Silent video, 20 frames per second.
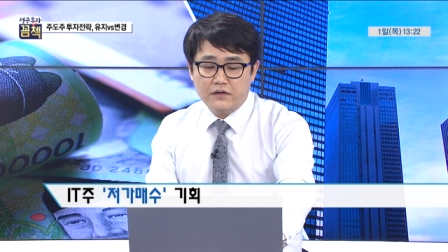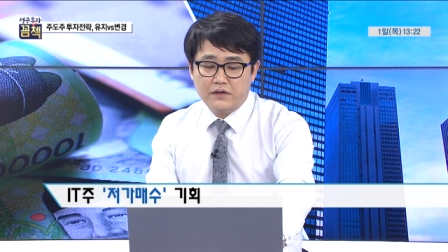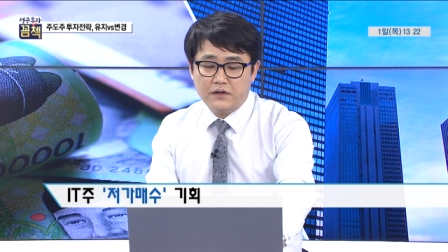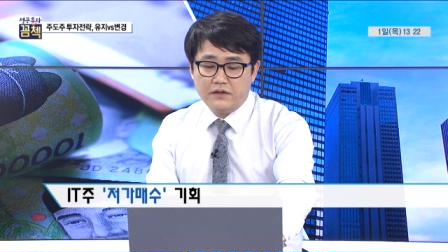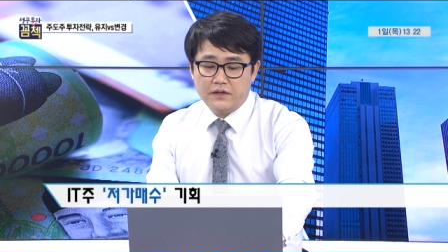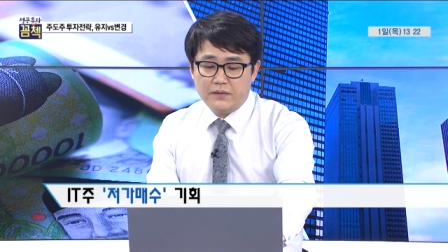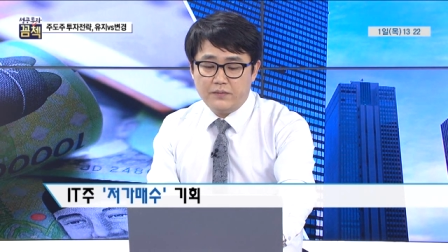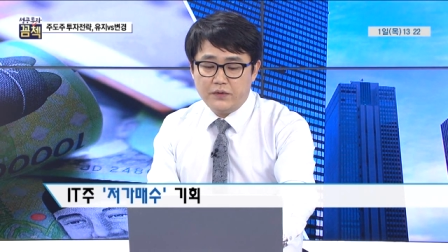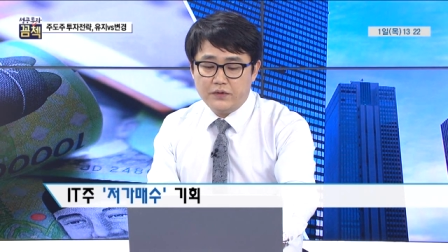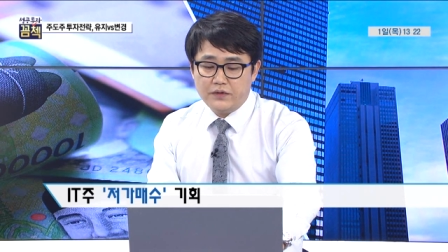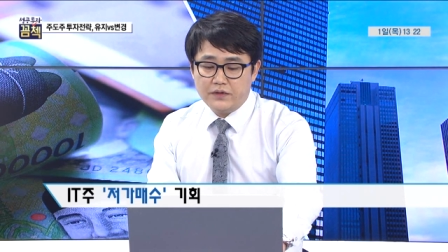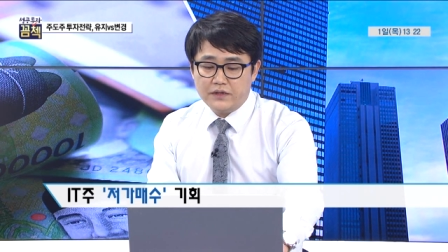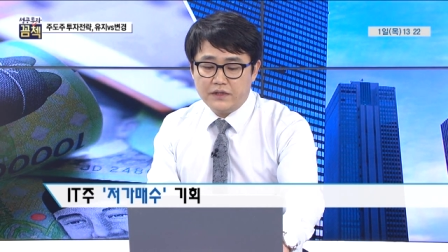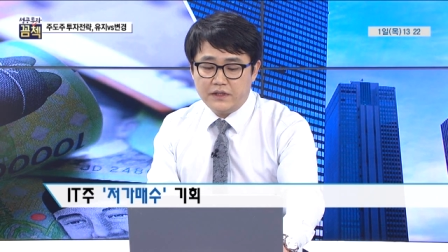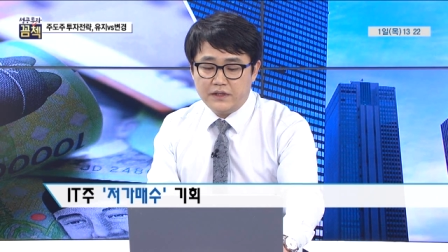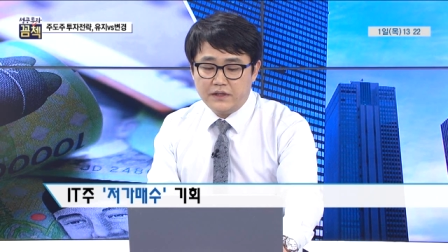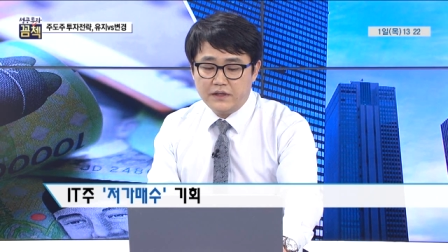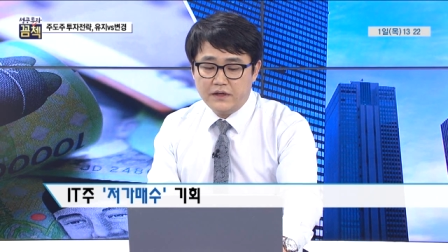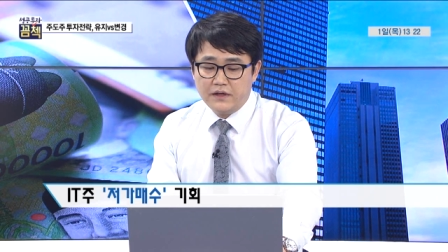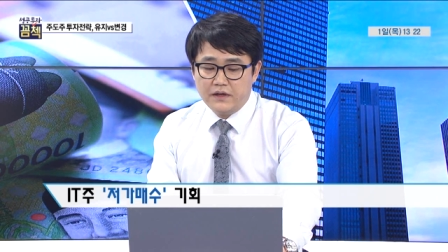그런
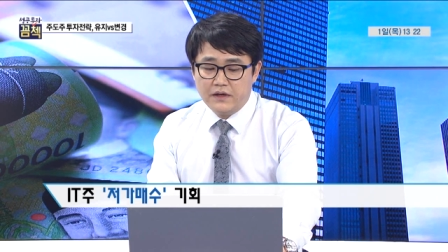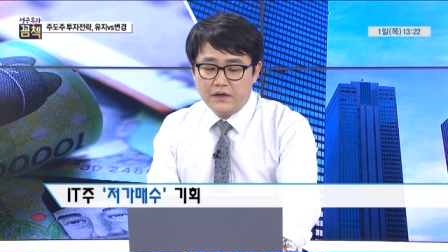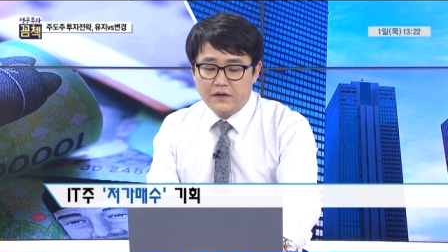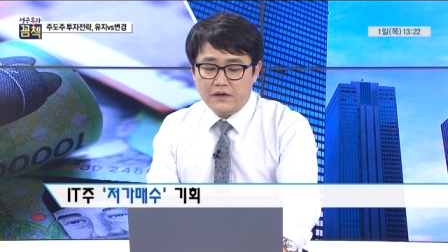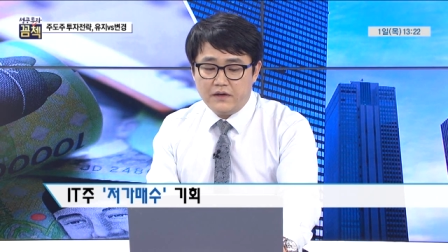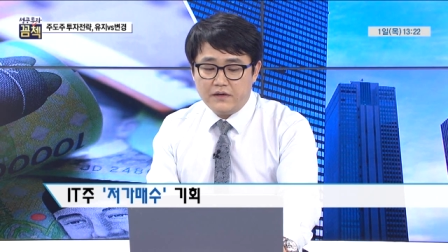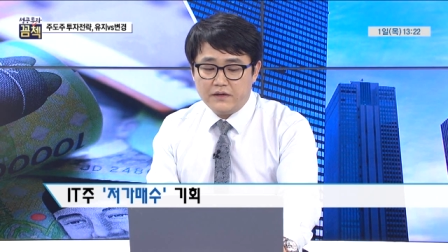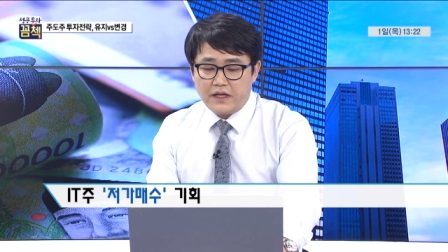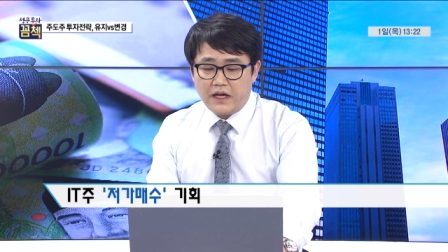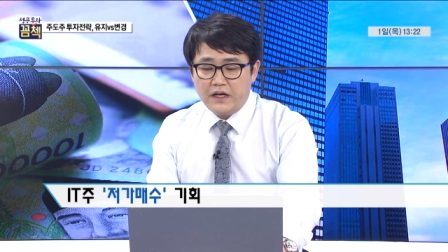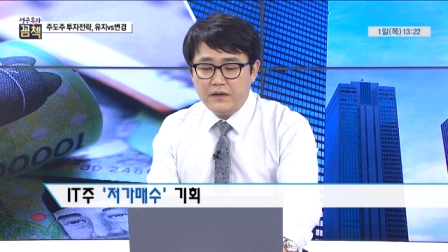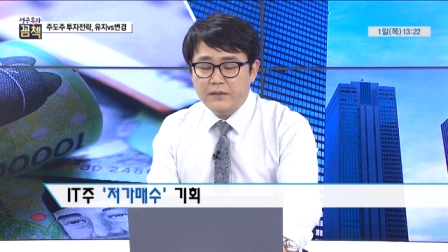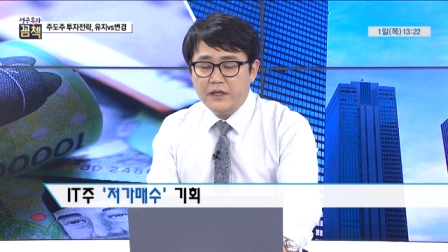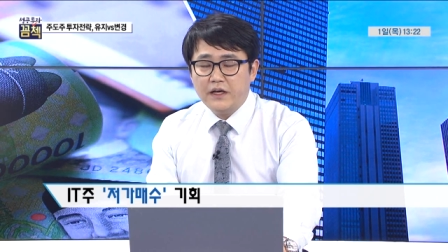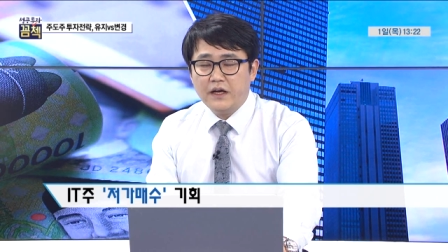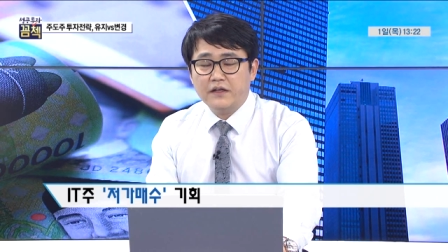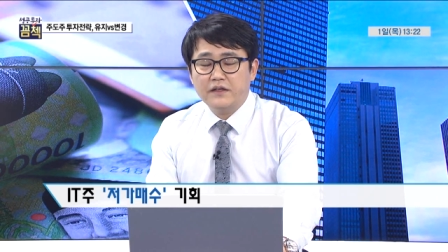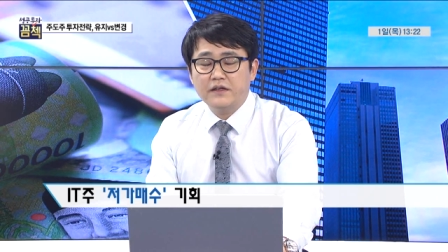대표적인 어, 타이밍이